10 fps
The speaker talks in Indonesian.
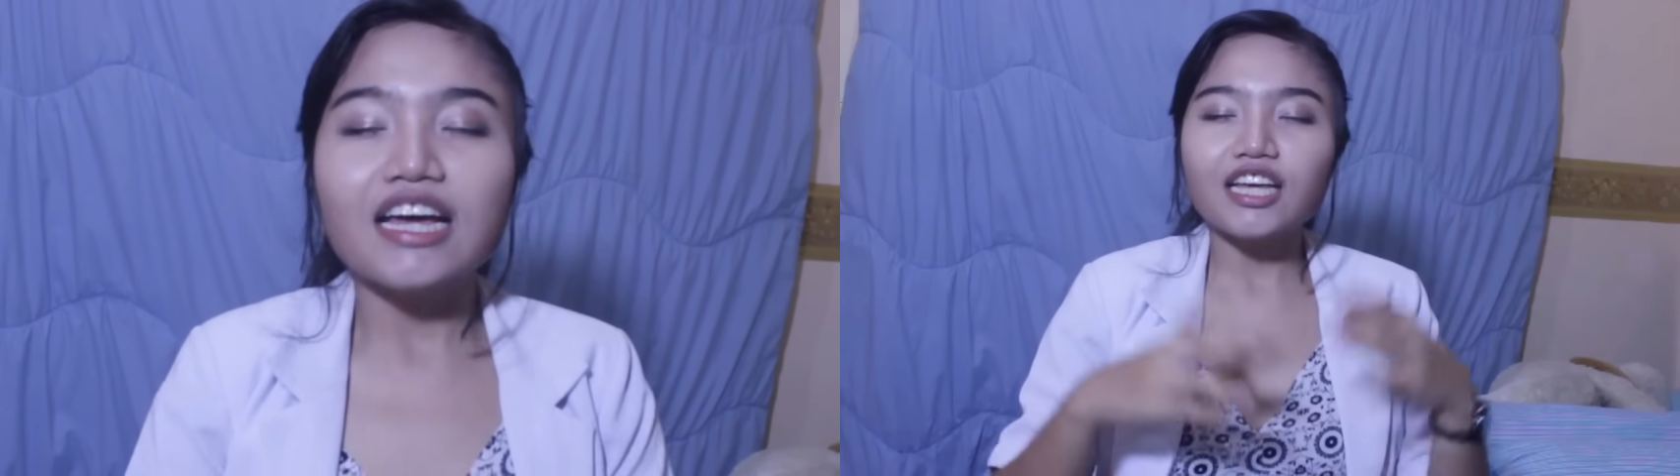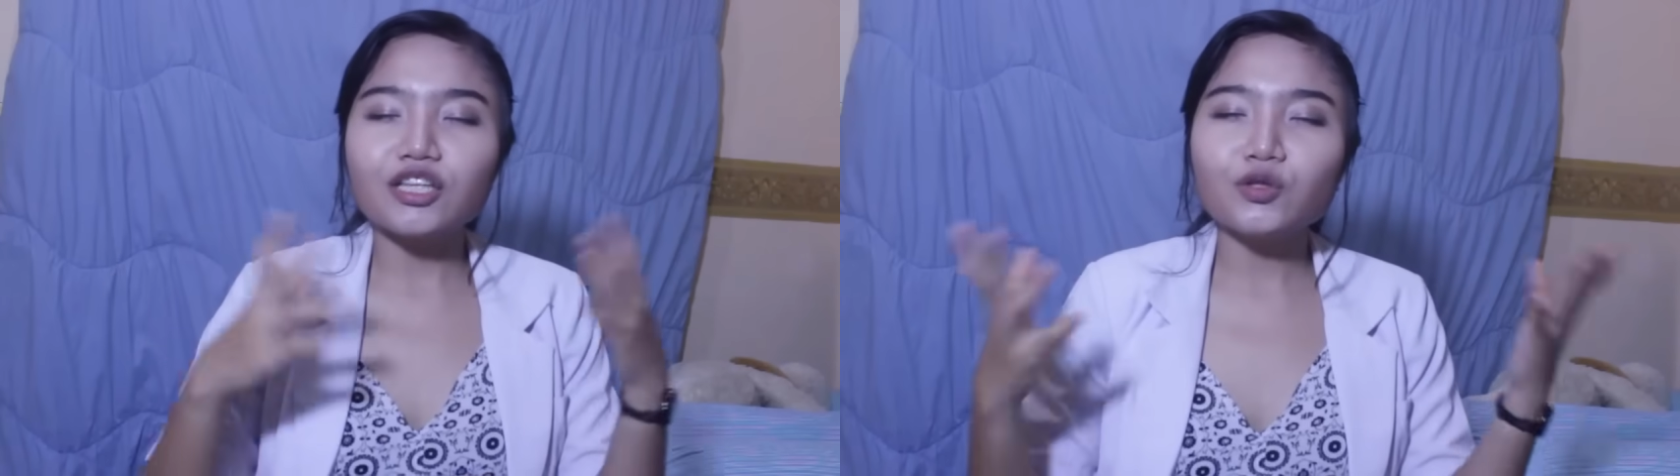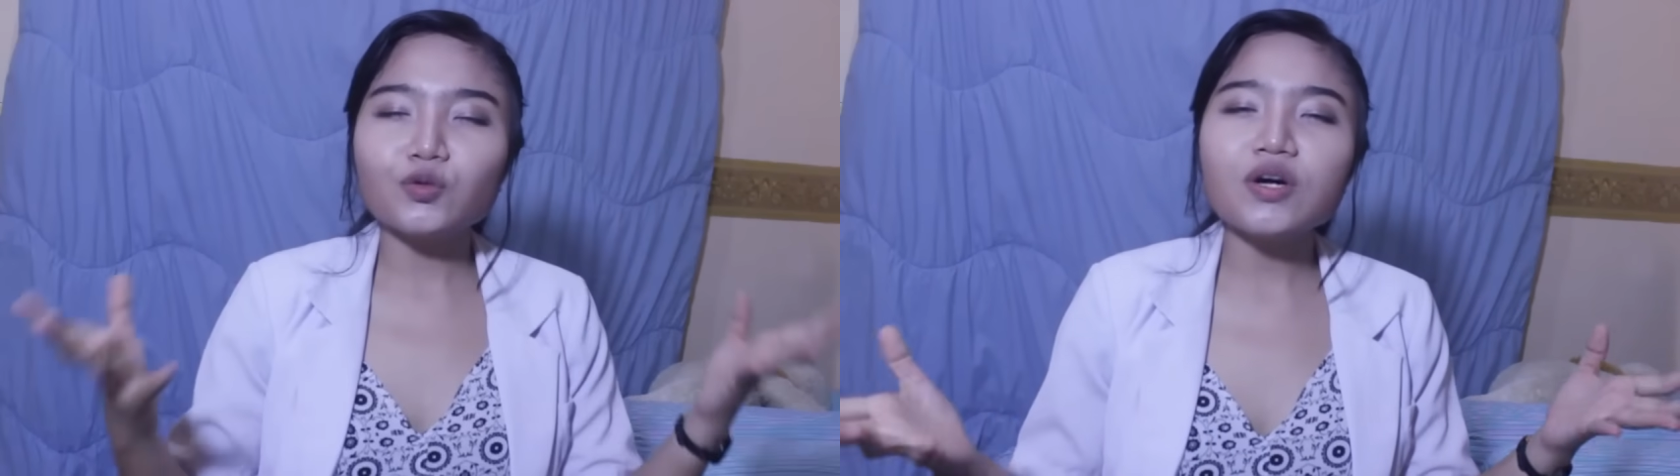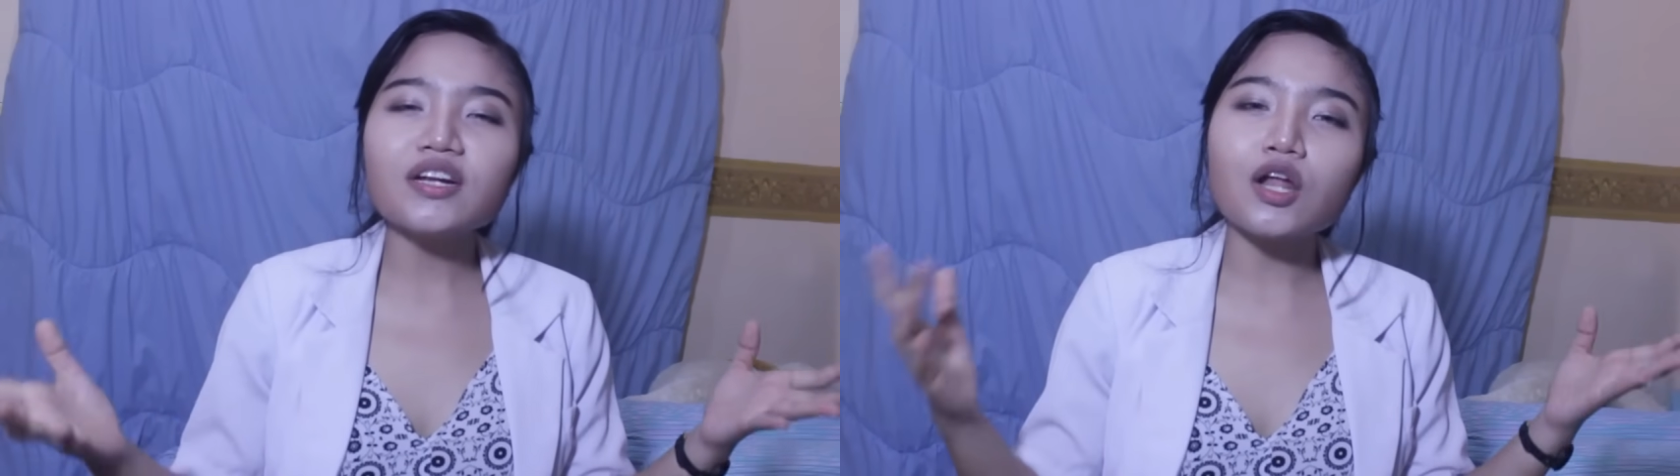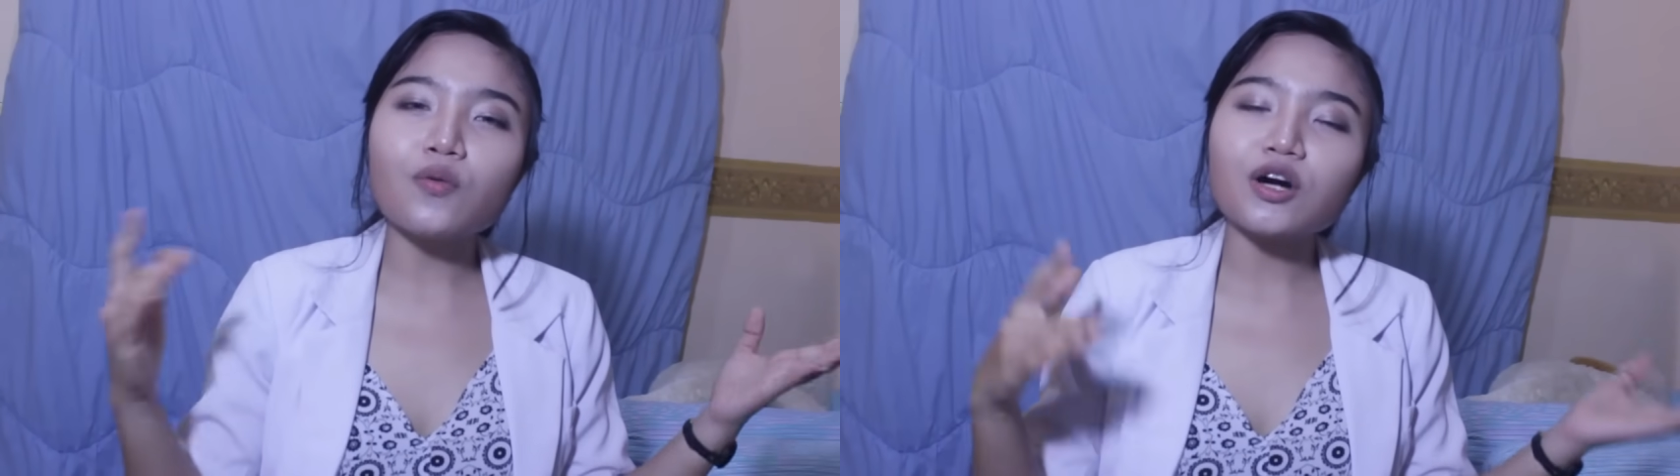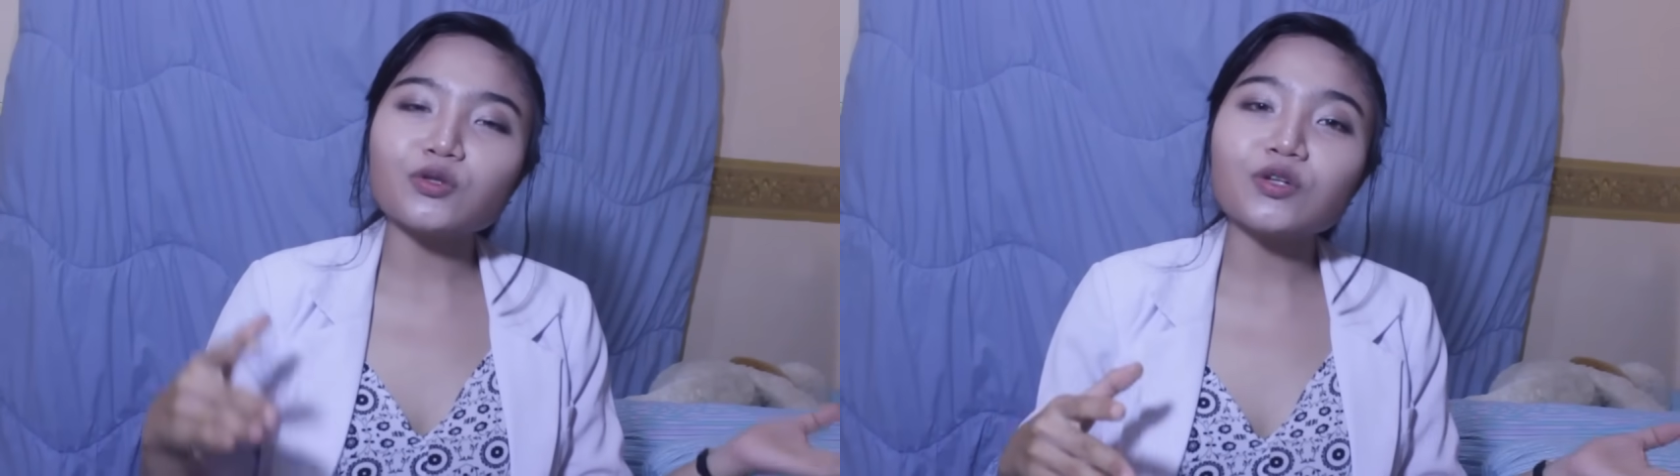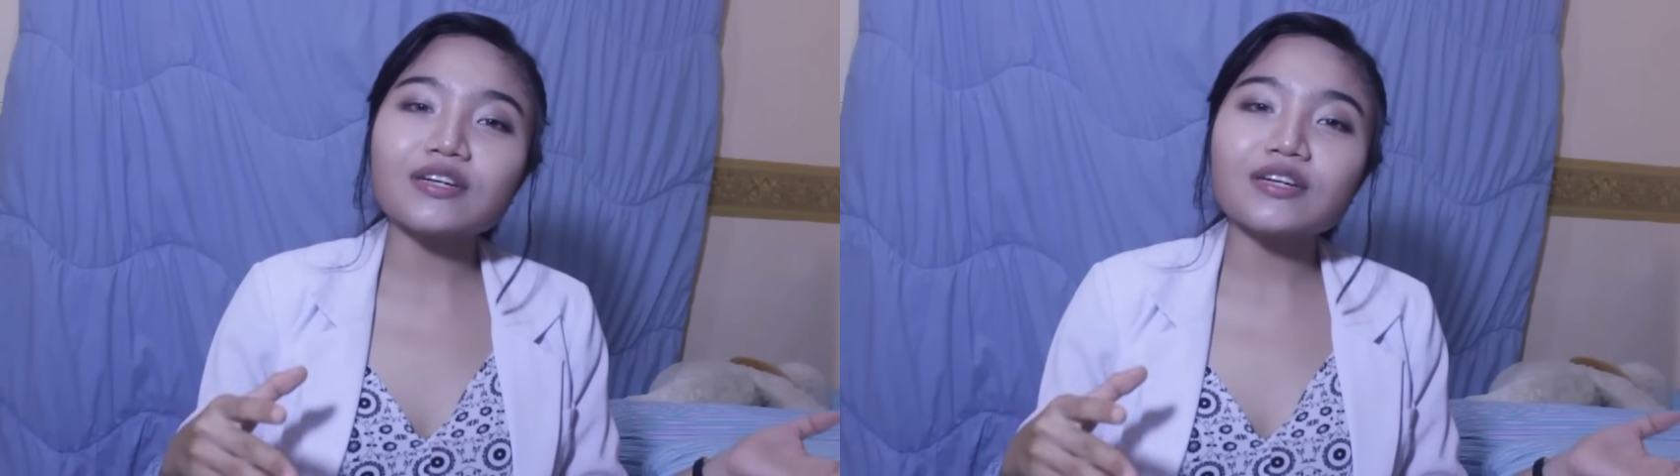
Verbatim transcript: Itu adalah waktu